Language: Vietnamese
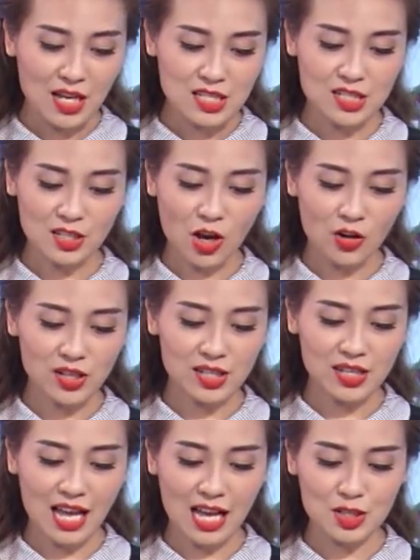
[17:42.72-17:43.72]
Trước đó thì
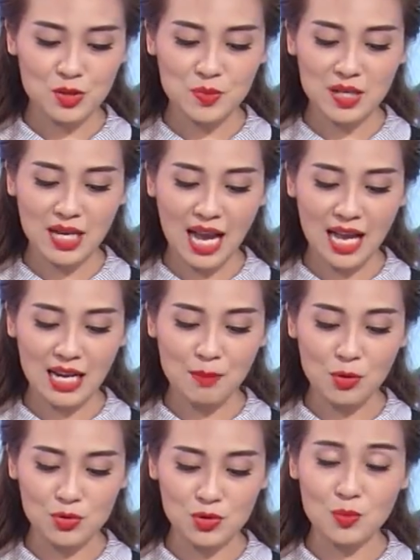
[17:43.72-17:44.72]
Ngân hàng Trung ương Nga đã
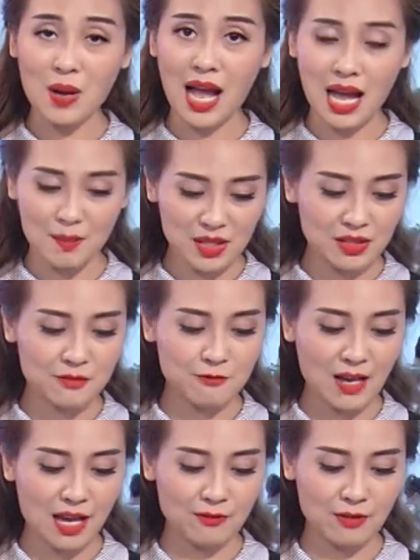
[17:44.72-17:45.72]
bổ sung 20 tấn
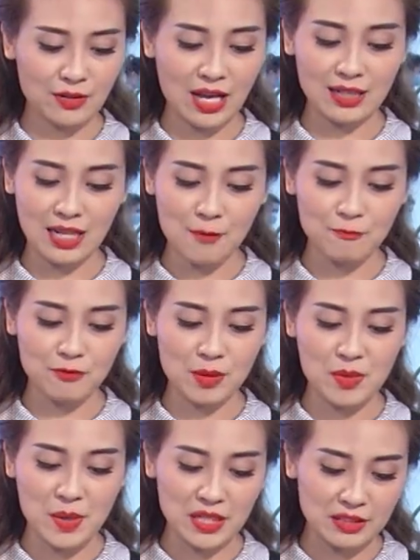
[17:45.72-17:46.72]
vàng vào tháng 5 và
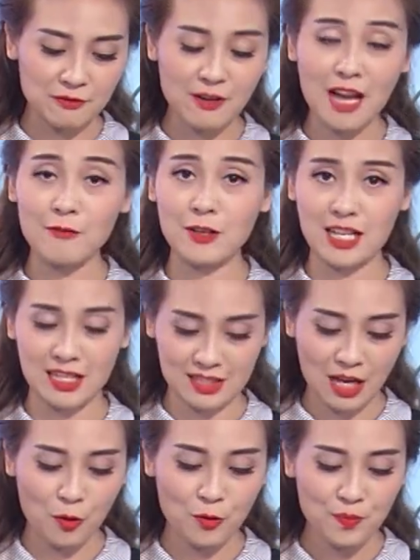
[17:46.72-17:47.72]
17 tấn vàng vào tháng
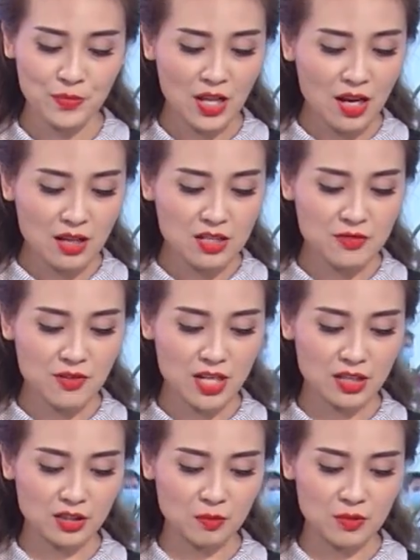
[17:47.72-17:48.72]
6. Như vậy,
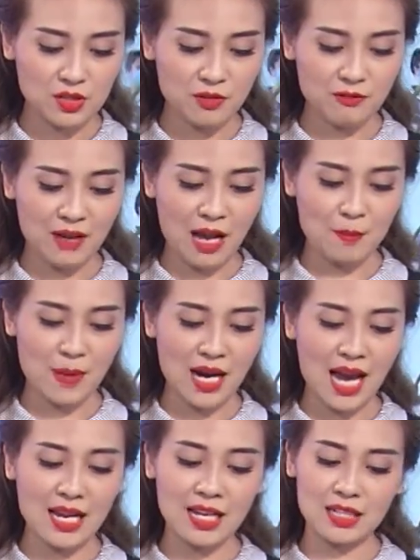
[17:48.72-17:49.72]
tổng lượng vàng mà
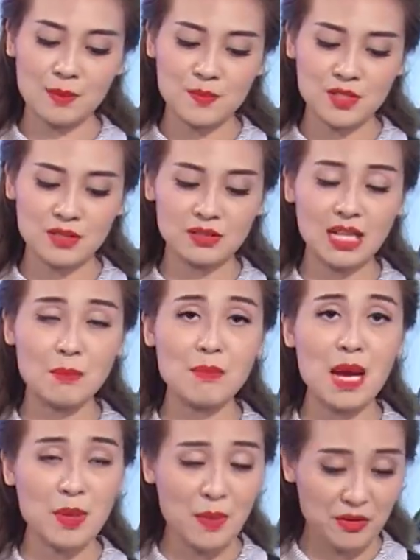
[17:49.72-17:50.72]
Nga đang nắm giữ tăng
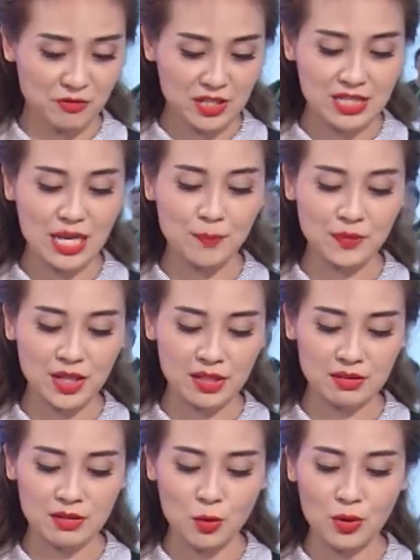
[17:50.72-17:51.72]
37% kể
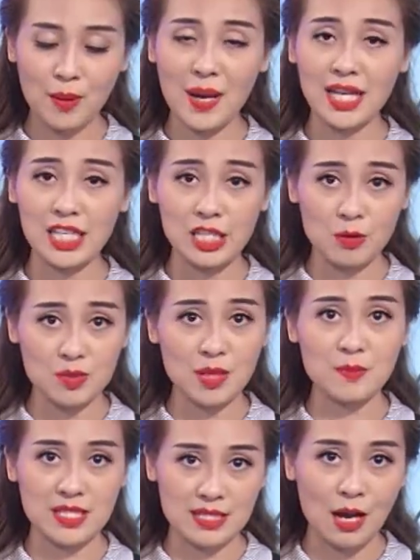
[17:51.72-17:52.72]
từ đầu năm
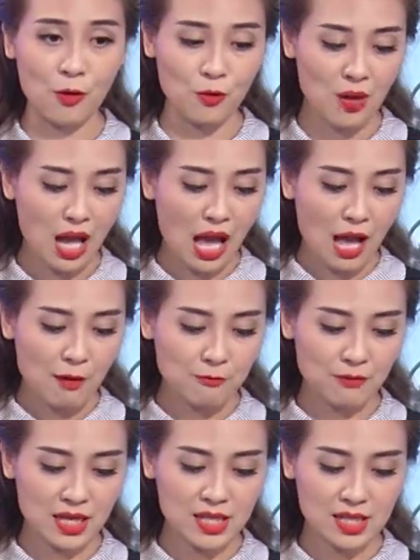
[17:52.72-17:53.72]
2016
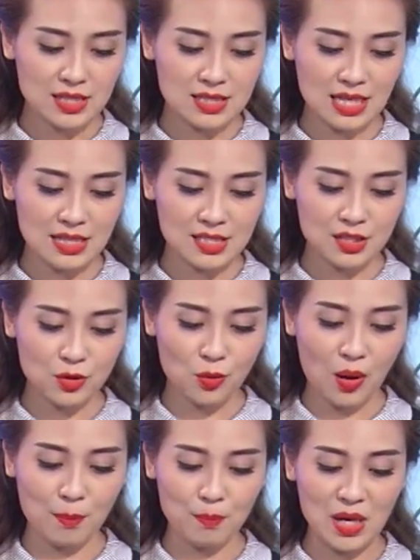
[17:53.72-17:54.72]
và hiện giá trị
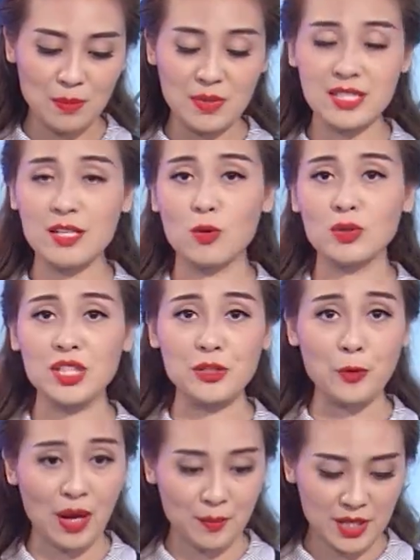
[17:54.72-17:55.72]
khoảng 76 tỷ
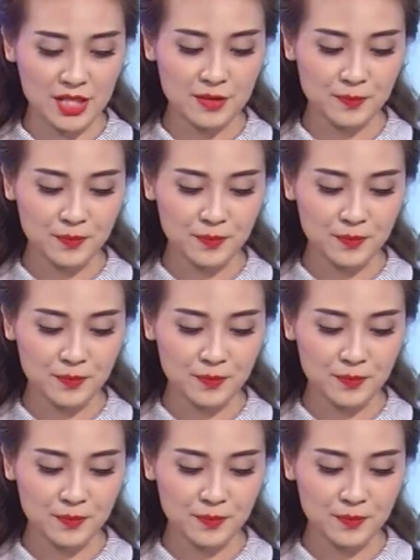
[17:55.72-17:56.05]
đô la Mỹ.